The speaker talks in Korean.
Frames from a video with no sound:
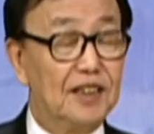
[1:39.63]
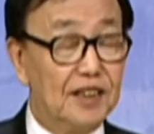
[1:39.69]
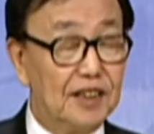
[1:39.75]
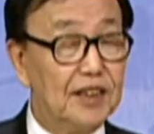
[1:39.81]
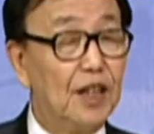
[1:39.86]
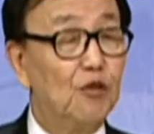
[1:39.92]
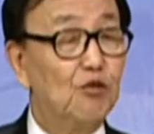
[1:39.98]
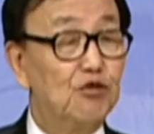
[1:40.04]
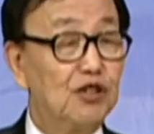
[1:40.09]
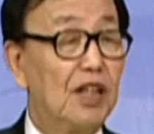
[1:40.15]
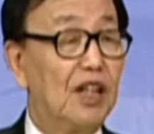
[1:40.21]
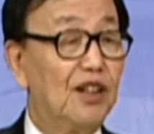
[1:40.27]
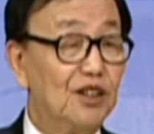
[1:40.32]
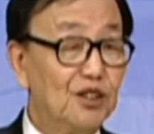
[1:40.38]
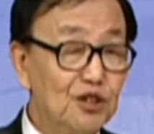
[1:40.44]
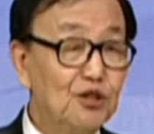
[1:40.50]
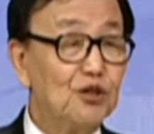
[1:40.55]
그냥
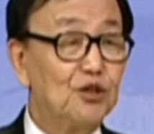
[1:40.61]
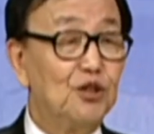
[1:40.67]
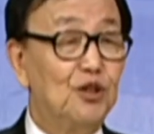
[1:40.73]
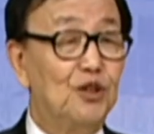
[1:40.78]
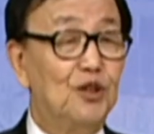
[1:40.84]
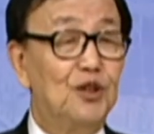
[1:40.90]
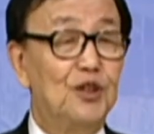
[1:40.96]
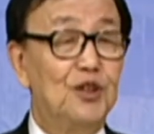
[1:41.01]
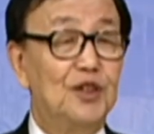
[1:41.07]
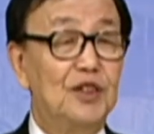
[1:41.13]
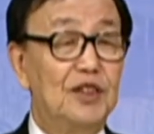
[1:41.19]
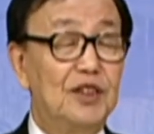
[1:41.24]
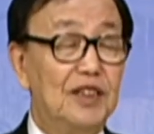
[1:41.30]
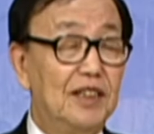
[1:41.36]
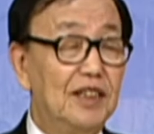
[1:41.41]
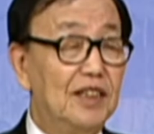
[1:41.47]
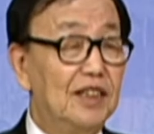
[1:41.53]
우산을 쓰고
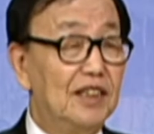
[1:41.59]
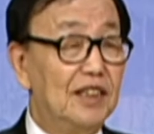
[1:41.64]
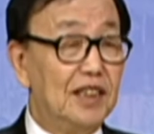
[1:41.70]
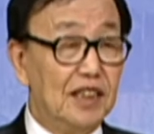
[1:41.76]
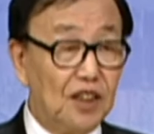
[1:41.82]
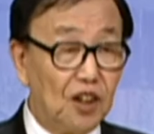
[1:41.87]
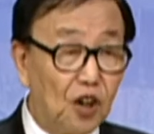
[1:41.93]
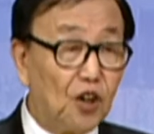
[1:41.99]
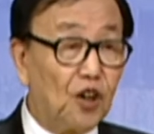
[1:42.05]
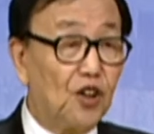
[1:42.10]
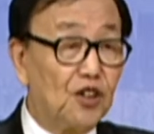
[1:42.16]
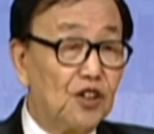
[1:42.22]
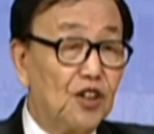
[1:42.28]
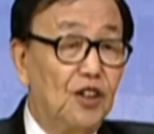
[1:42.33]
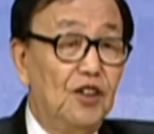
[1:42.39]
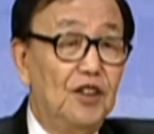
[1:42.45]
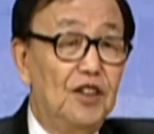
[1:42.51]

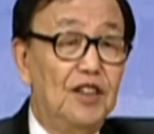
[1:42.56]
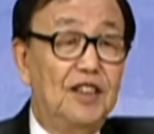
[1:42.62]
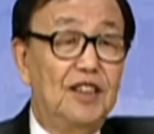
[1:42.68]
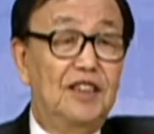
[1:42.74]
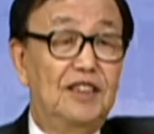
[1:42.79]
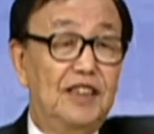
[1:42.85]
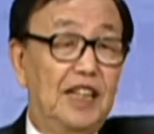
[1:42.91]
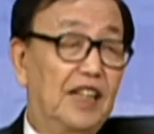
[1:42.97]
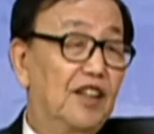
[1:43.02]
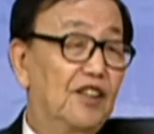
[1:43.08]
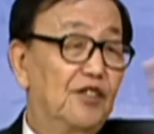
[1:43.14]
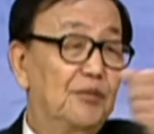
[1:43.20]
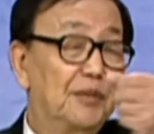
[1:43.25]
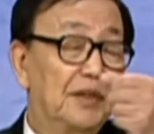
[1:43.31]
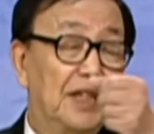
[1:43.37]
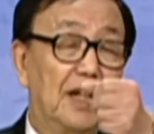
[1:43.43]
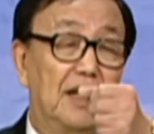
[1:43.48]
걸어서
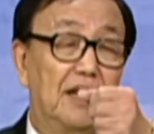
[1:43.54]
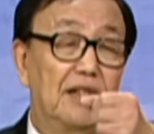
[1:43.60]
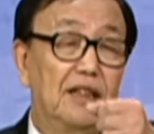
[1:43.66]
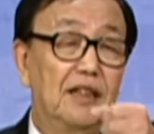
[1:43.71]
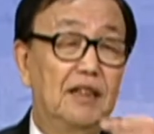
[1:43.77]
댕겼습니다.